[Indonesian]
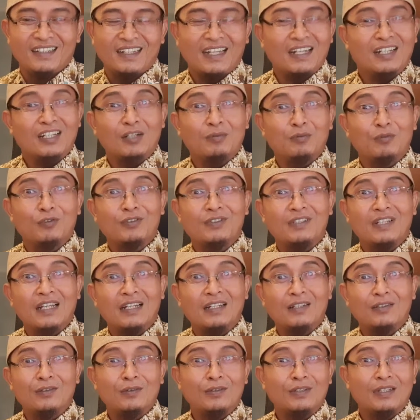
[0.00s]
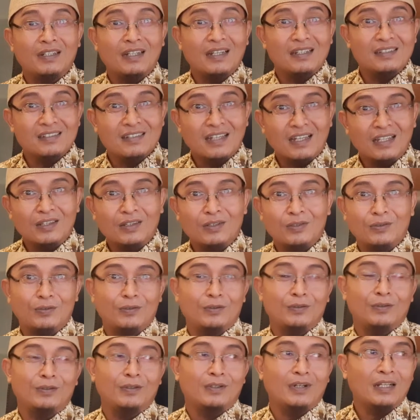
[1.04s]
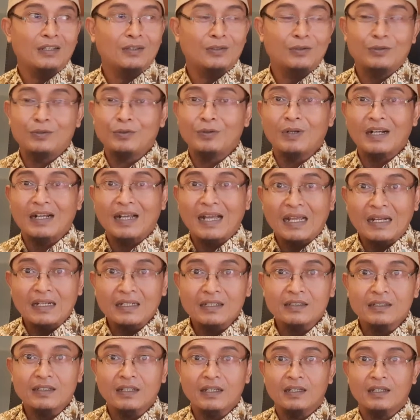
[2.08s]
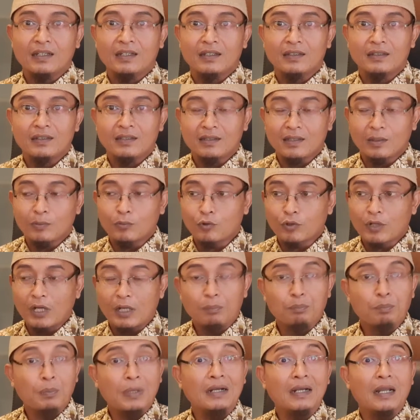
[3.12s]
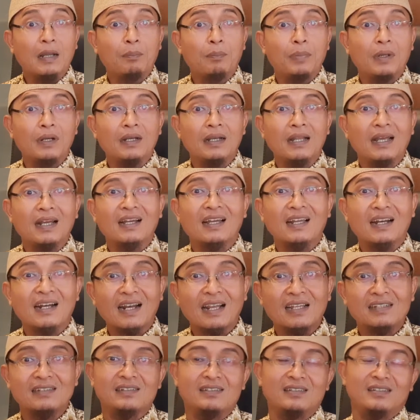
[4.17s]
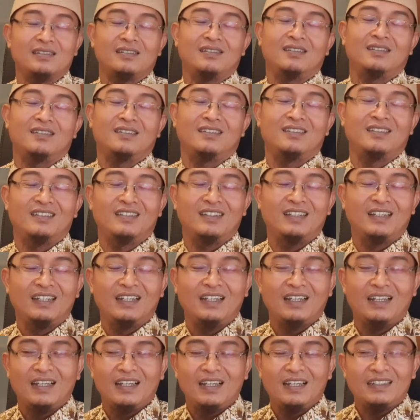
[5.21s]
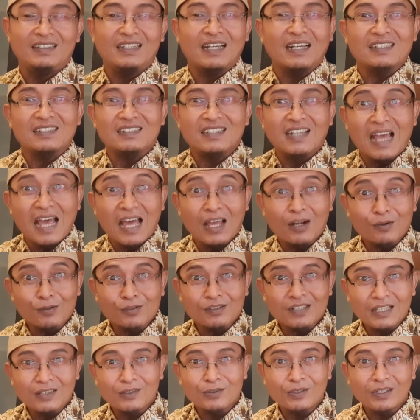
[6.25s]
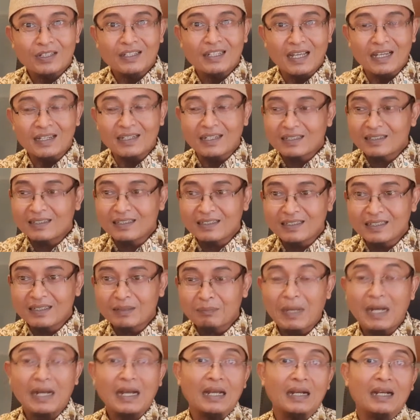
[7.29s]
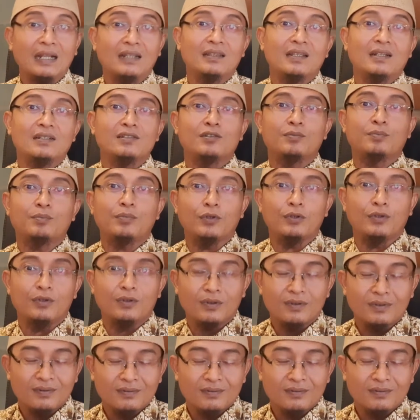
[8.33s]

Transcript: Dan kemudian itu tidak satu atau dua kali ya, ditemukan benda-benda keras yang seharusnya itu tidak ada di makanan tersebut.